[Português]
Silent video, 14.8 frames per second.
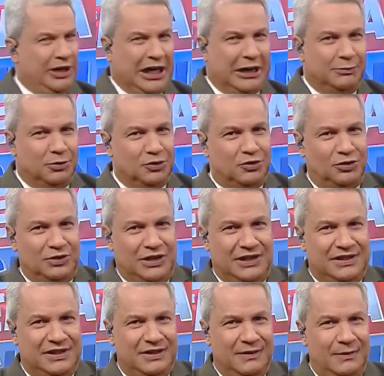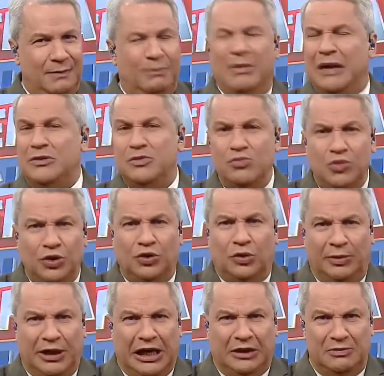obrigado por sua audiência. Mas
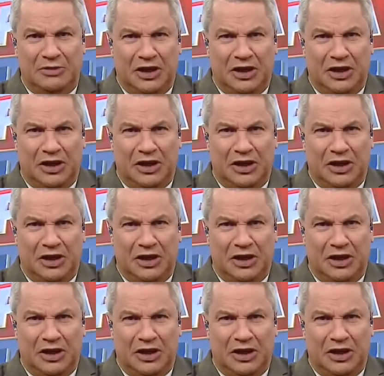muito obrigado